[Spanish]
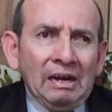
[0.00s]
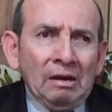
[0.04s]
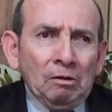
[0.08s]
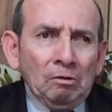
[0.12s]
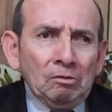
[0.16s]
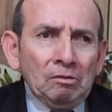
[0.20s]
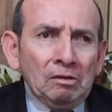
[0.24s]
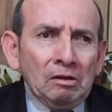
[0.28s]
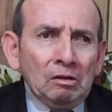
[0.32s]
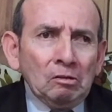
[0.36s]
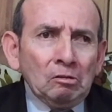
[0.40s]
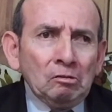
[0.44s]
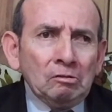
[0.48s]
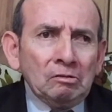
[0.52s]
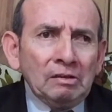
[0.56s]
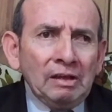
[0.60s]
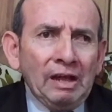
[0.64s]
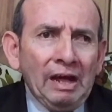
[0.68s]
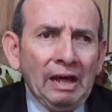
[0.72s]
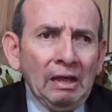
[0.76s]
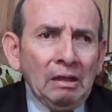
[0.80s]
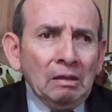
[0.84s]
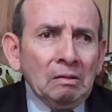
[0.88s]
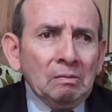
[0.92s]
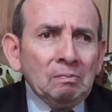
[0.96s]
a otra
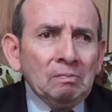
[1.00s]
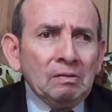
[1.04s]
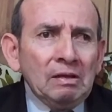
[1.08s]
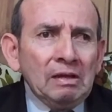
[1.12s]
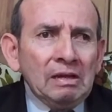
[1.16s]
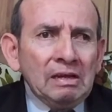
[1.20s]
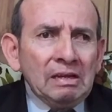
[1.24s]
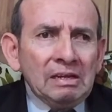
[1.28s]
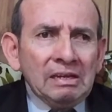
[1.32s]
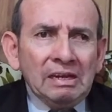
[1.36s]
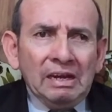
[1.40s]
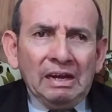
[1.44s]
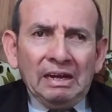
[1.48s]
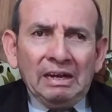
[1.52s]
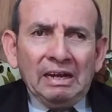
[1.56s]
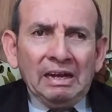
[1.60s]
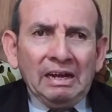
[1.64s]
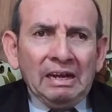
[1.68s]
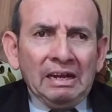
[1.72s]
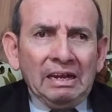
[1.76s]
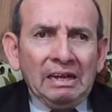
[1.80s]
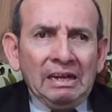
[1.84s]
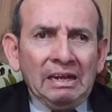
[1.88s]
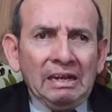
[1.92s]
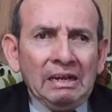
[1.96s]
ciudad, ya que
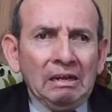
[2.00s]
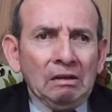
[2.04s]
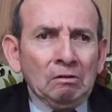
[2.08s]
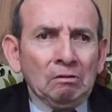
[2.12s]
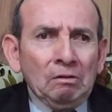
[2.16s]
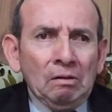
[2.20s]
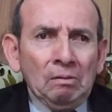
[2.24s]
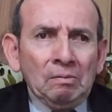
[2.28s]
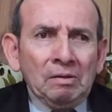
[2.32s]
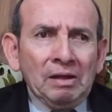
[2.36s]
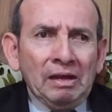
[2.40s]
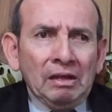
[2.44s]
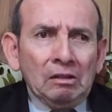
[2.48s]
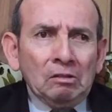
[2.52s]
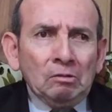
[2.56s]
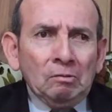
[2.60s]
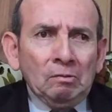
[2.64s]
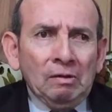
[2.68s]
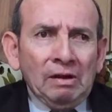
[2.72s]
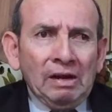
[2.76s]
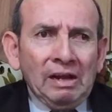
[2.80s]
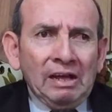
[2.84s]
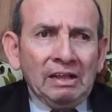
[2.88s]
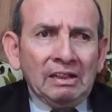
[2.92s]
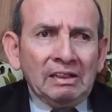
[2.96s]
aquí no había
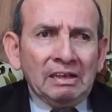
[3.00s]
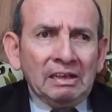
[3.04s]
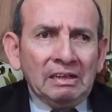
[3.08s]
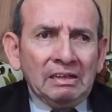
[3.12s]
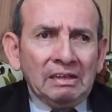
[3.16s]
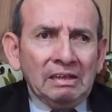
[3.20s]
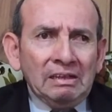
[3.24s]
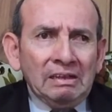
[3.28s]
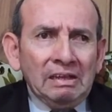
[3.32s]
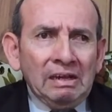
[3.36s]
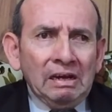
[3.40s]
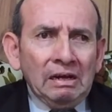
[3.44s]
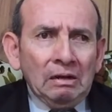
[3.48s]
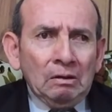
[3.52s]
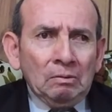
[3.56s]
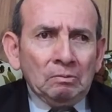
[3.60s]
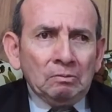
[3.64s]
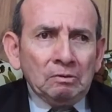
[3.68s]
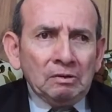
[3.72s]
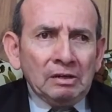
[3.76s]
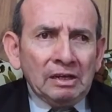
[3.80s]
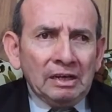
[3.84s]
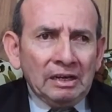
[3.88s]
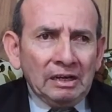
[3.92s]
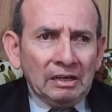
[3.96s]
escuela de ciencias de la
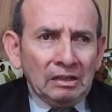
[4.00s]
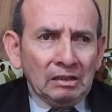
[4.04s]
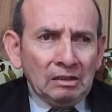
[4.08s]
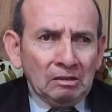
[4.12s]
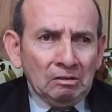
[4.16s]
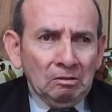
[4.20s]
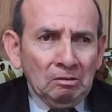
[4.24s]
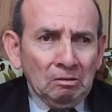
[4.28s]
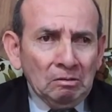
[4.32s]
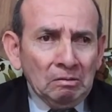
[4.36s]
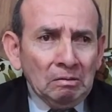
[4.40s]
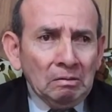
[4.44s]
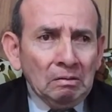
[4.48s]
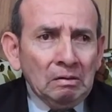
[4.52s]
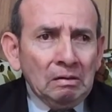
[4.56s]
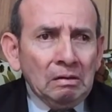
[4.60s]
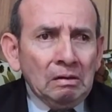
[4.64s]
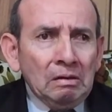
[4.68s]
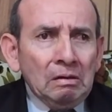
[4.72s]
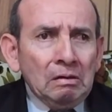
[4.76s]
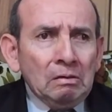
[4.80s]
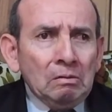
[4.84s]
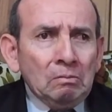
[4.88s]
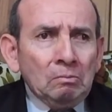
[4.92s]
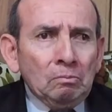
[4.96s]
comunicación,
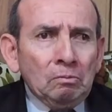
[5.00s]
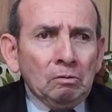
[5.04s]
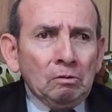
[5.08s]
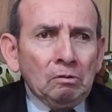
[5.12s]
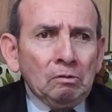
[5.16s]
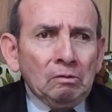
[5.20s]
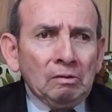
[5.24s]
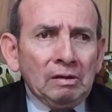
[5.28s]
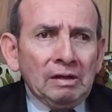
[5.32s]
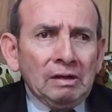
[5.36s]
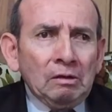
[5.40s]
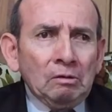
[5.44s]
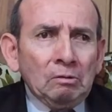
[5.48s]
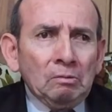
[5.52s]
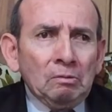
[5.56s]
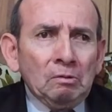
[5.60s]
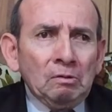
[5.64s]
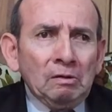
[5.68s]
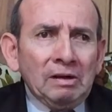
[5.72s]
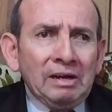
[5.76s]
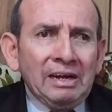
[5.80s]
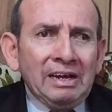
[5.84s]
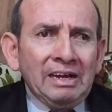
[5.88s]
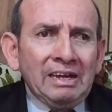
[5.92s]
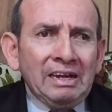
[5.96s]
por lo que
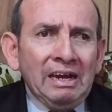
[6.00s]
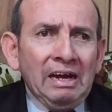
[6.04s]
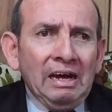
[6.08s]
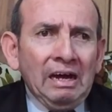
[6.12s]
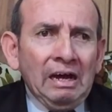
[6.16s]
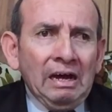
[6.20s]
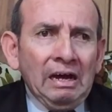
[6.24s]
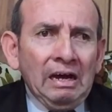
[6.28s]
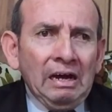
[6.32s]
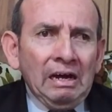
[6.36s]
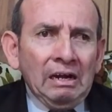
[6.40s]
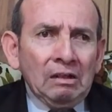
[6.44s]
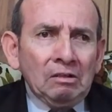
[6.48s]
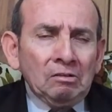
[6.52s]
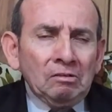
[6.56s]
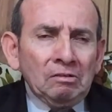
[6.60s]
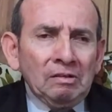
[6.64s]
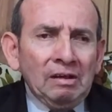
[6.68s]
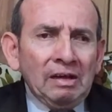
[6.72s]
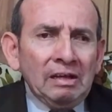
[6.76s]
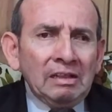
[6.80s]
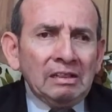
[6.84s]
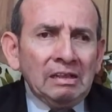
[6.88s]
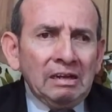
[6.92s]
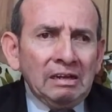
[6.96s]
hubo que ir a, la
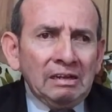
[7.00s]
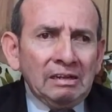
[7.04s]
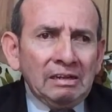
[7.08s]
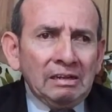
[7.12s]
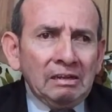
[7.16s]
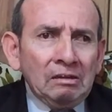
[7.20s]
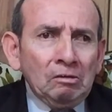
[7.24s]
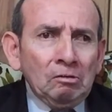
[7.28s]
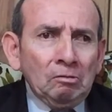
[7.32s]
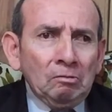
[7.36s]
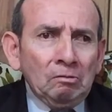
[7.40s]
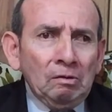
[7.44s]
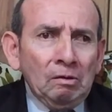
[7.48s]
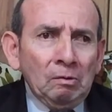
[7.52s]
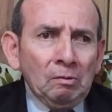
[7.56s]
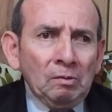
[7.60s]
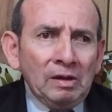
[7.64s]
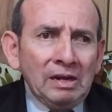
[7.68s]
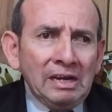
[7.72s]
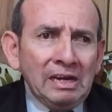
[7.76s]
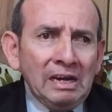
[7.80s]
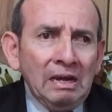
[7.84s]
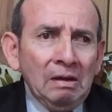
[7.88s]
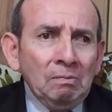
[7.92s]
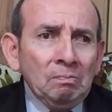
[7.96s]
ciudad de Saltillo,
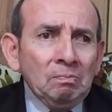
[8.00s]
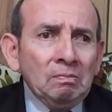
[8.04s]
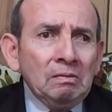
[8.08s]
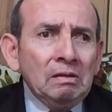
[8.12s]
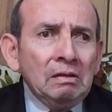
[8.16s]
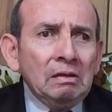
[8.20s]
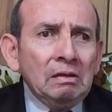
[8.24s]
Coahuila.